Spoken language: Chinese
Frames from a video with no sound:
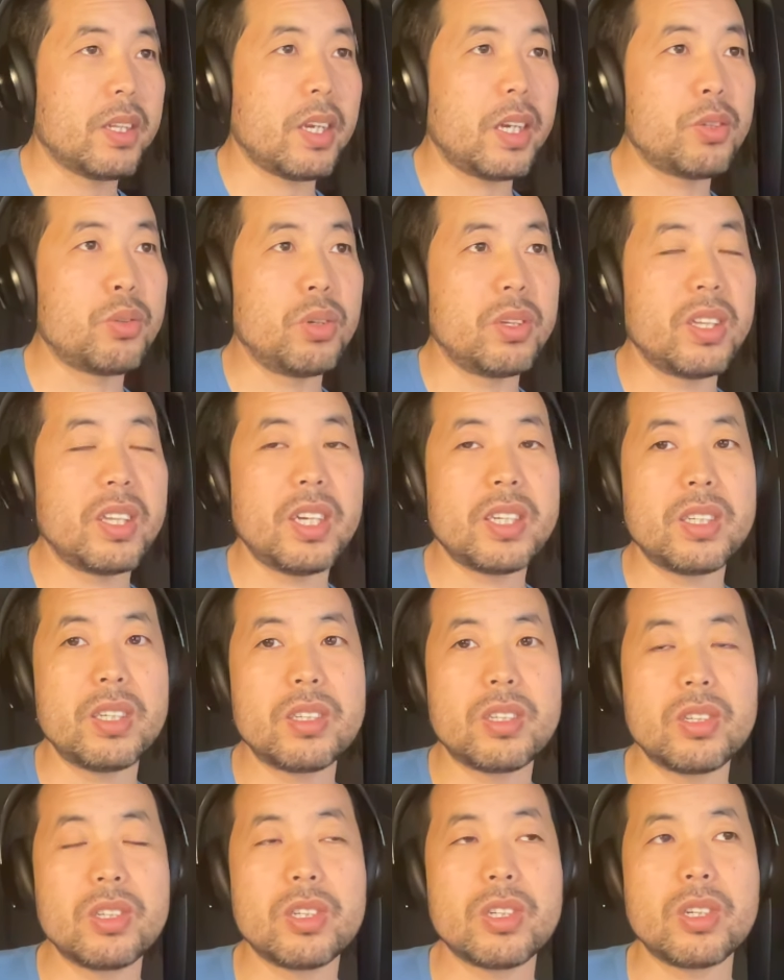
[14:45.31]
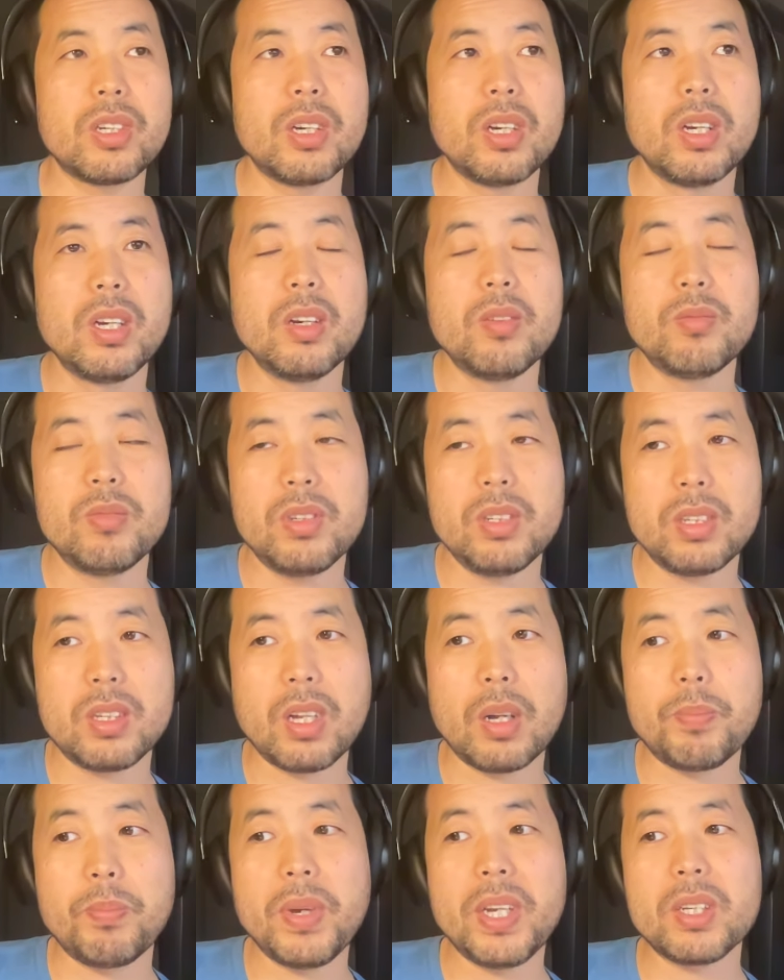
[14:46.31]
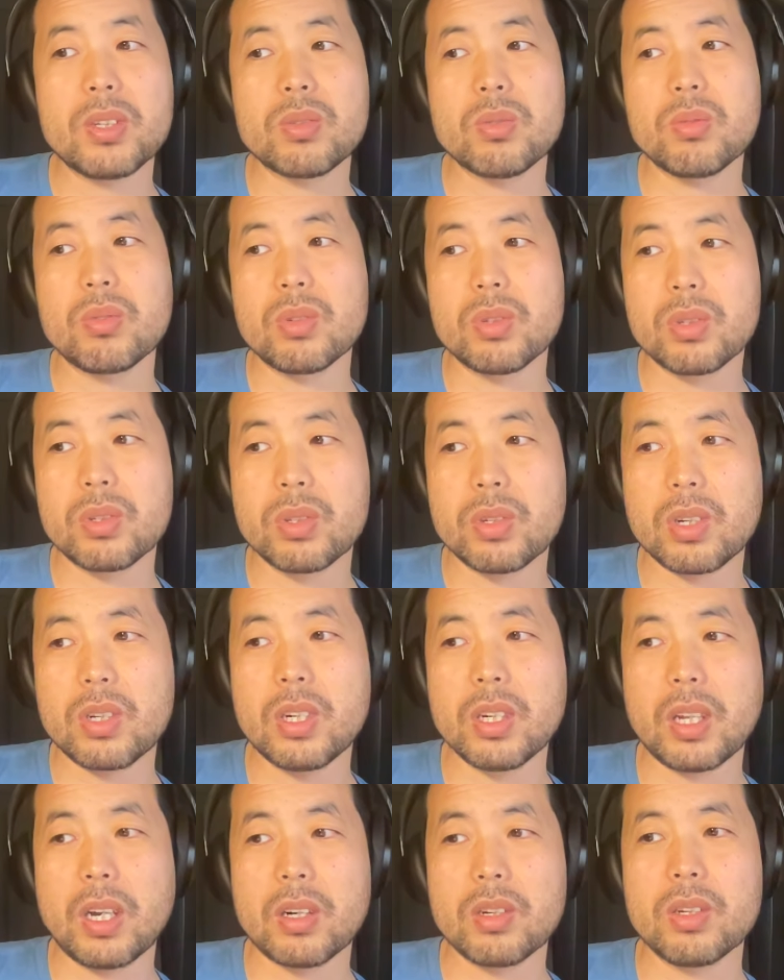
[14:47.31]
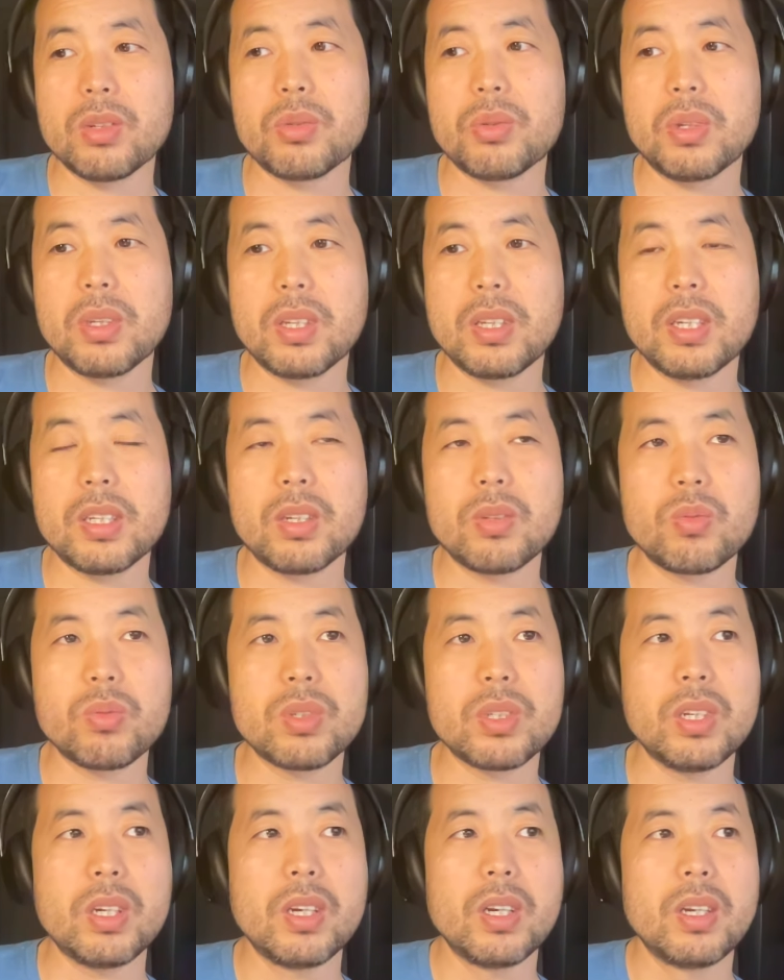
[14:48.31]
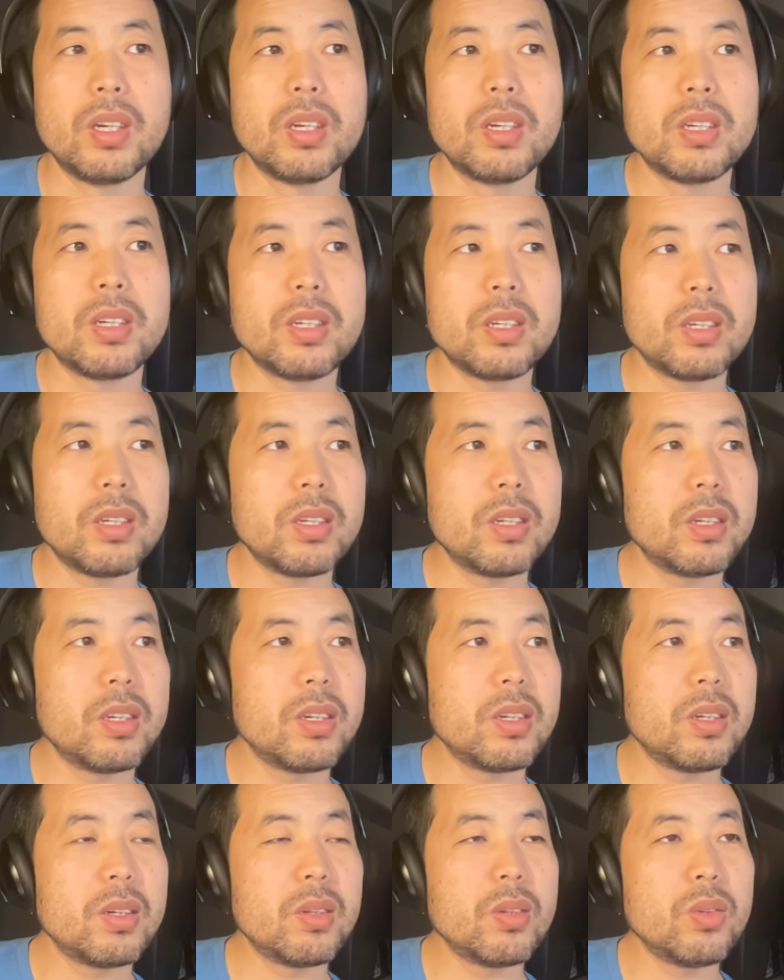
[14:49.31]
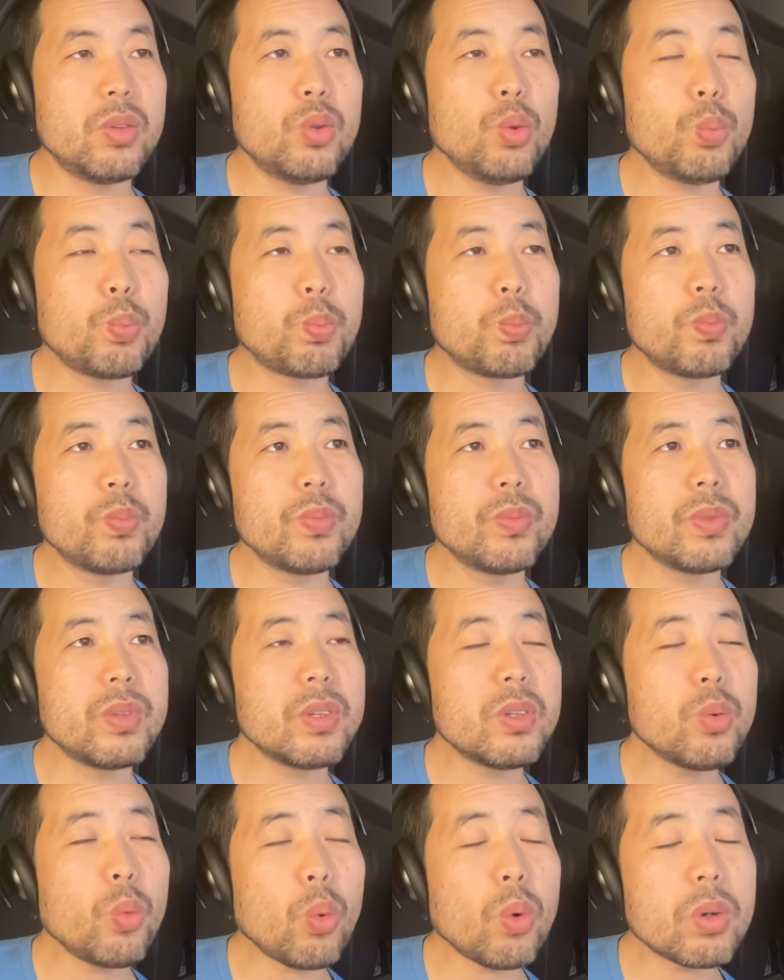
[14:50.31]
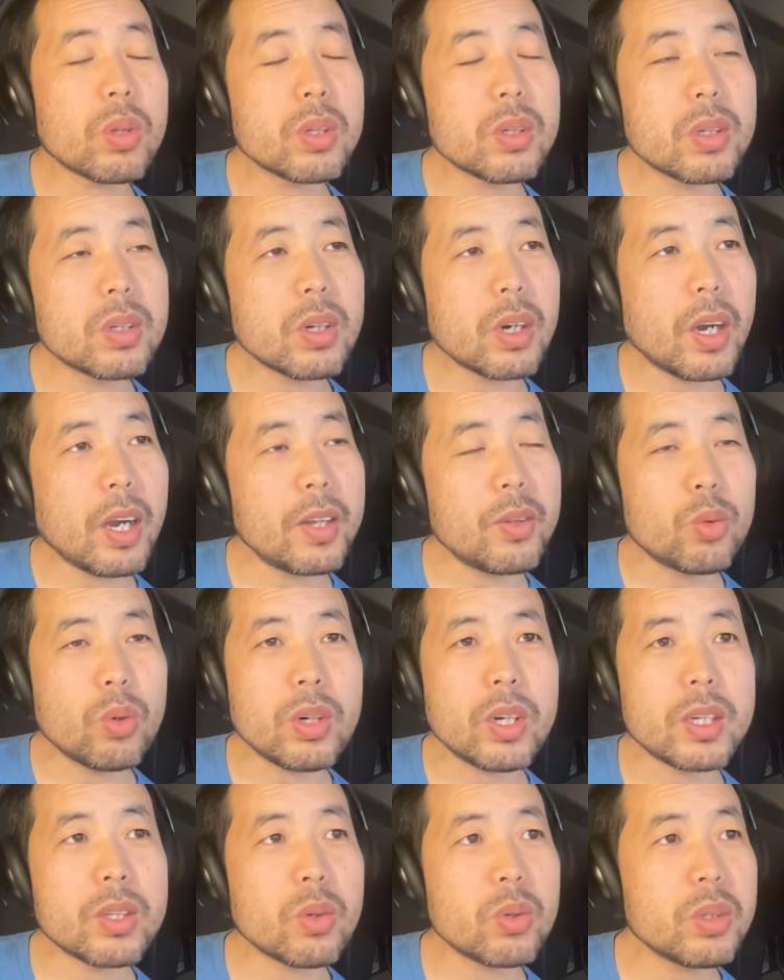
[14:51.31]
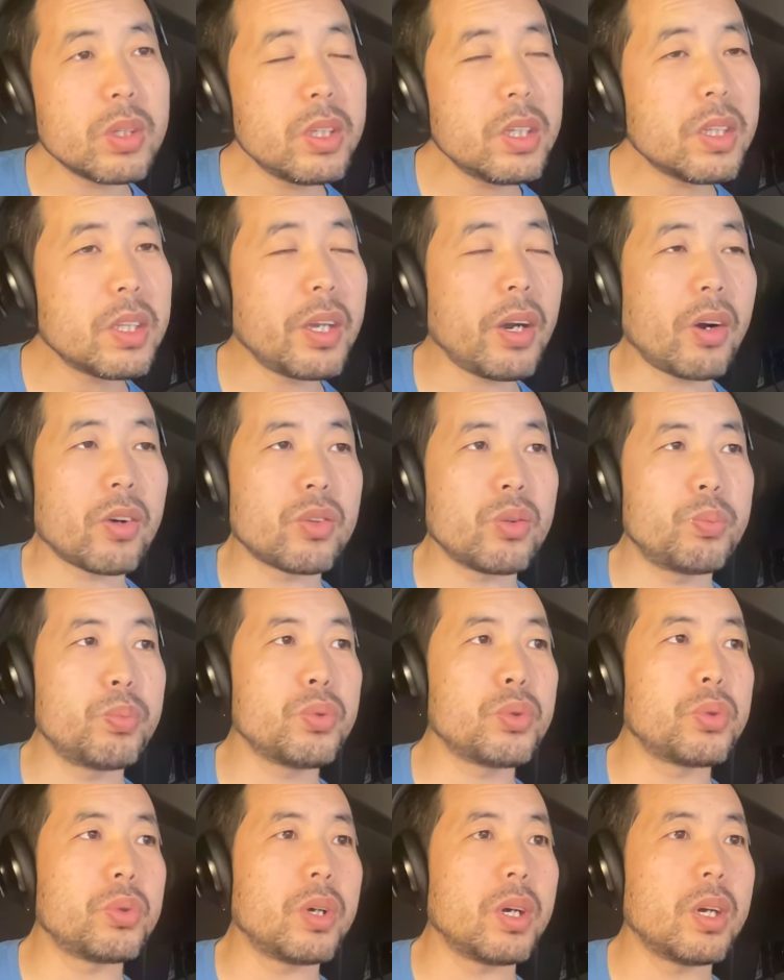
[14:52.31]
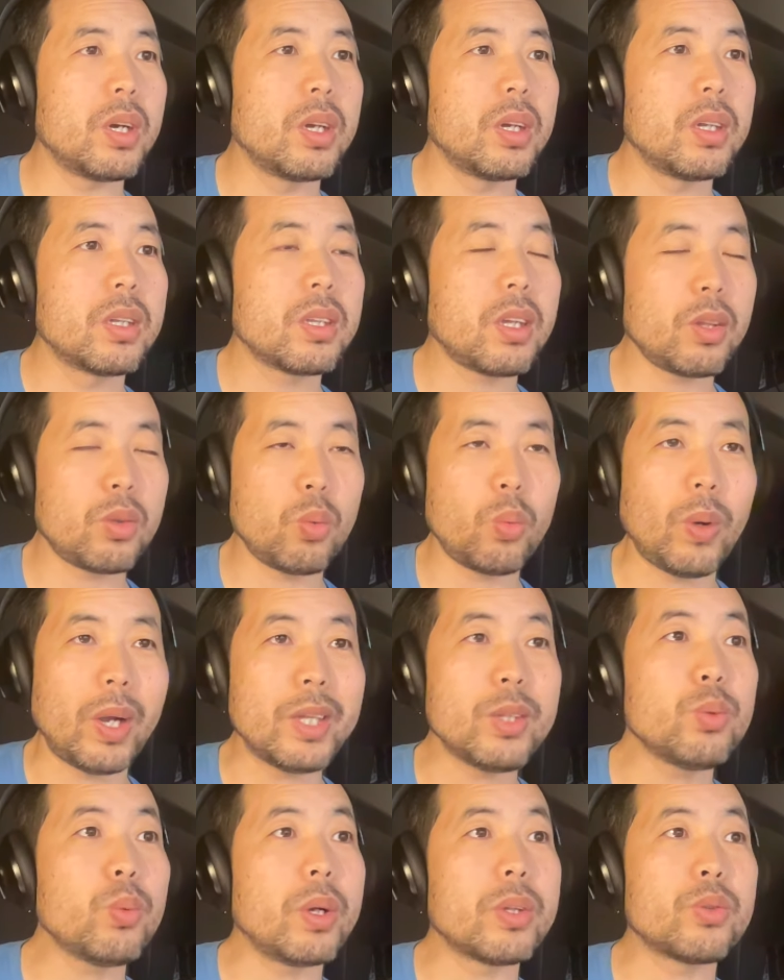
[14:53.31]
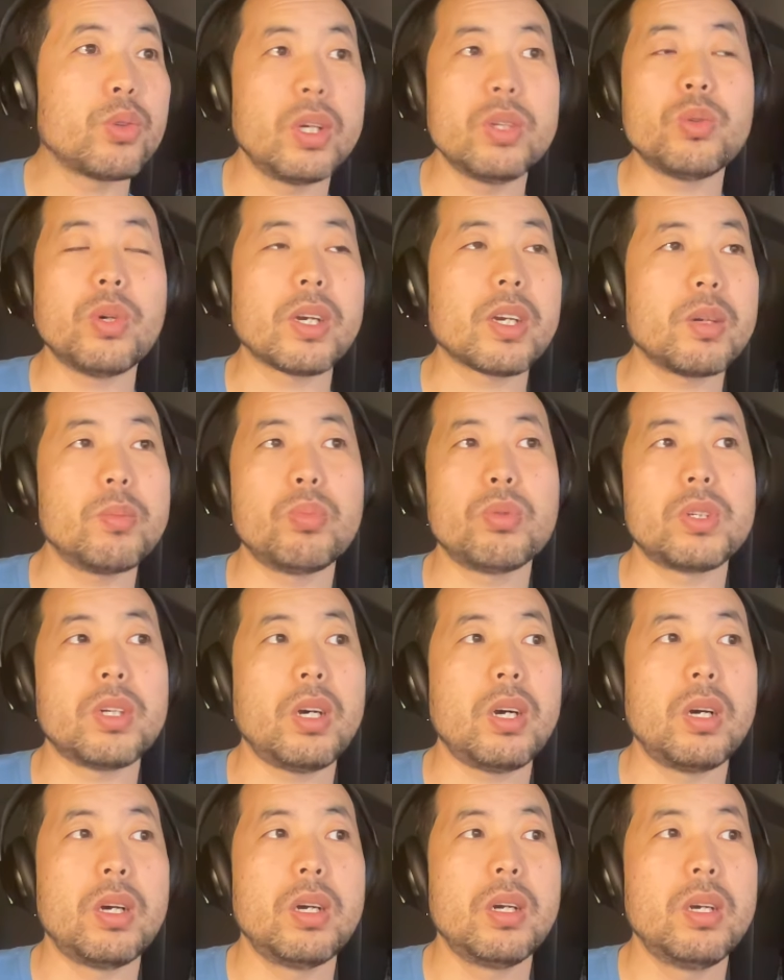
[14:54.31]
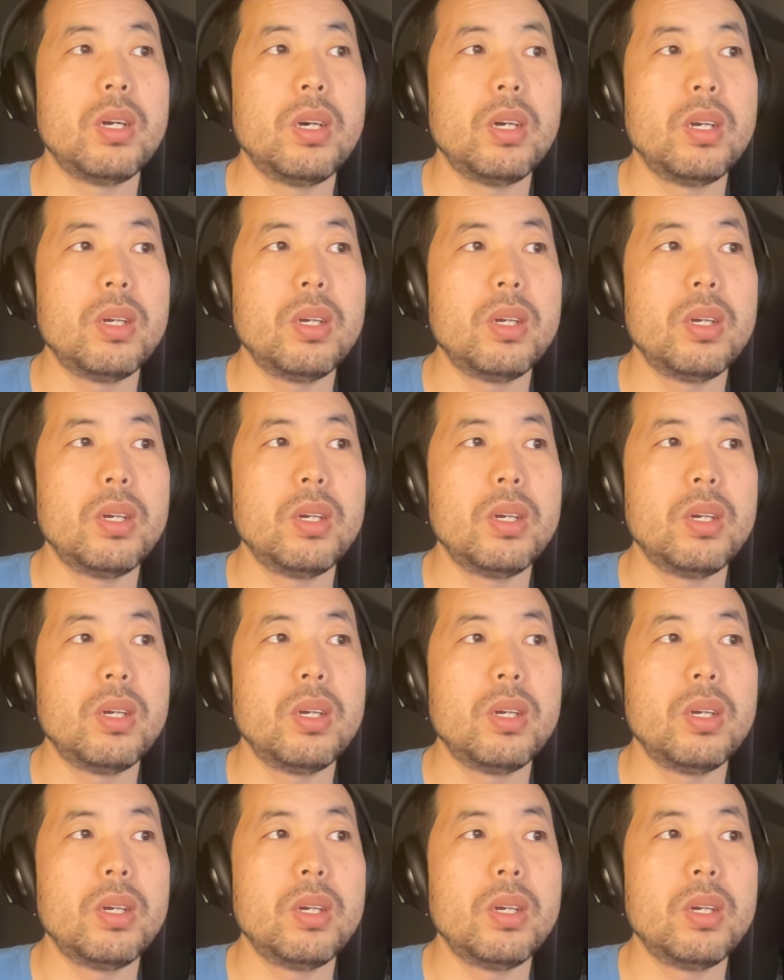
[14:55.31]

他学的那些知识，他背诵课堂上学的那些东西，就很多人都一点都不学，他都完完全全跟不上，